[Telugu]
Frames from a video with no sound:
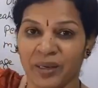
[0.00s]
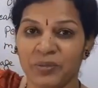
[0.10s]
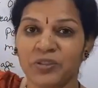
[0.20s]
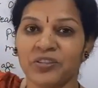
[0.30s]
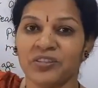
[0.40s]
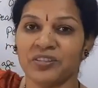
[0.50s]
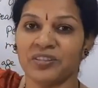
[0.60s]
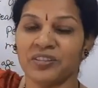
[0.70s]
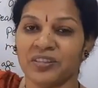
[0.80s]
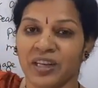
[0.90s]
ఐఎమ్ గుడ్
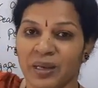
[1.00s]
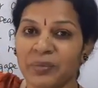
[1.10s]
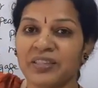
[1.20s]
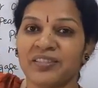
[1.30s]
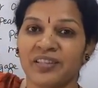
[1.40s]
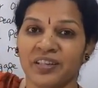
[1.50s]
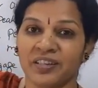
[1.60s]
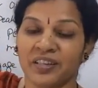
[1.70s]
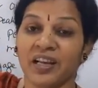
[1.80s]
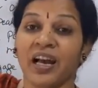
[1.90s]
ఐఎమ్
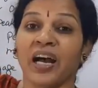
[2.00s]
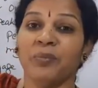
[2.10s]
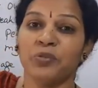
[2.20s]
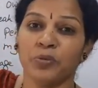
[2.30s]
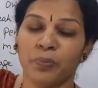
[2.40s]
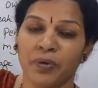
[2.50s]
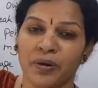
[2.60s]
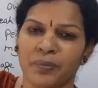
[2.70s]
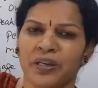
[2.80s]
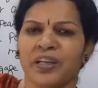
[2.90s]
ఎక్సలెంట్ ఐఎమ్
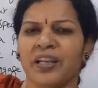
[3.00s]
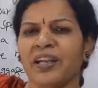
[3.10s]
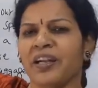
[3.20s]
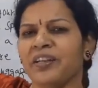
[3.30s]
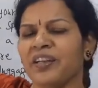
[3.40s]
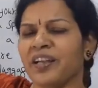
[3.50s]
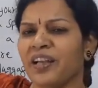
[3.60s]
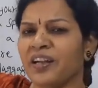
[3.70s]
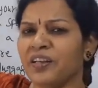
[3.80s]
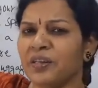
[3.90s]
సూపర్ ఇలాంటి
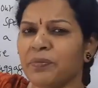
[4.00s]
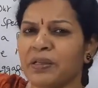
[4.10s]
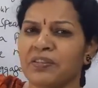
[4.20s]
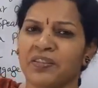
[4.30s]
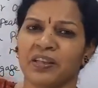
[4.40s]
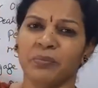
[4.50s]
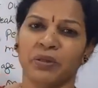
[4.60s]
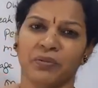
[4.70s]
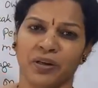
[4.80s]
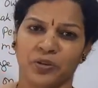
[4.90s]
ఎలాంటి ఫ్రేజెస్ అన్న
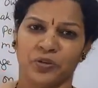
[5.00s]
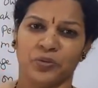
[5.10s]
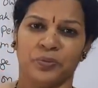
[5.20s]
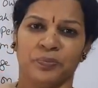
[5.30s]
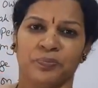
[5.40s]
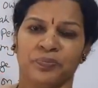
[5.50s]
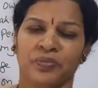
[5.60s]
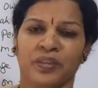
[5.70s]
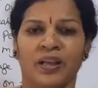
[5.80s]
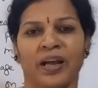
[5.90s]
మీరు వాడచ్చు
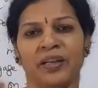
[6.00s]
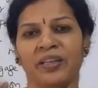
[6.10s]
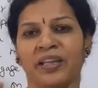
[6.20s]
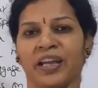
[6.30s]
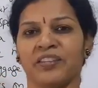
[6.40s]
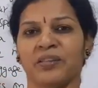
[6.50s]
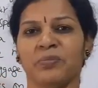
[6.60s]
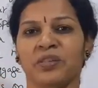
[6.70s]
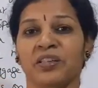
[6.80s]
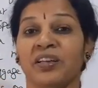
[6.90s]
అన్నీ
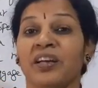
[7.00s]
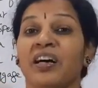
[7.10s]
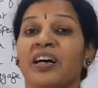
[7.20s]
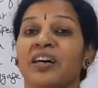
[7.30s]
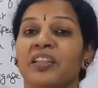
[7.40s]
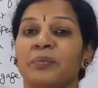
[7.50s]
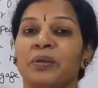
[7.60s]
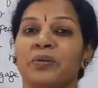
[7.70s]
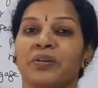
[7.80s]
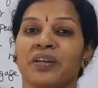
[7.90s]
యాక్సెప్టెడ్ అది
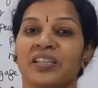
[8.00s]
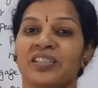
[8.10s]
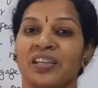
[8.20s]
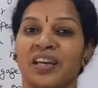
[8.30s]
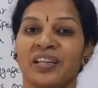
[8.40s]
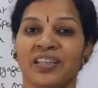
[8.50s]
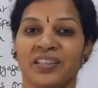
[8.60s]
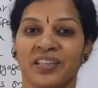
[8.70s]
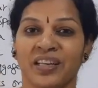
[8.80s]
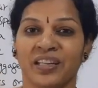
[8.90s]
మీ యొక్క
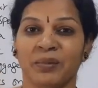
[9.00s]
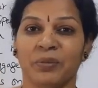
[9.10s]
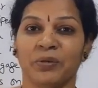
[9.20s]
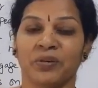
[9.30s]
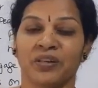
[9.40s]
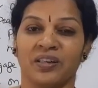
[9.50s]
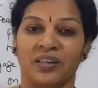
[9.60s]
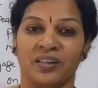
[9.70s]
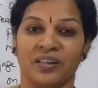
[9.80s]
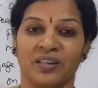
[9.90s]
చలాకితనాన్ని మీ యొక్క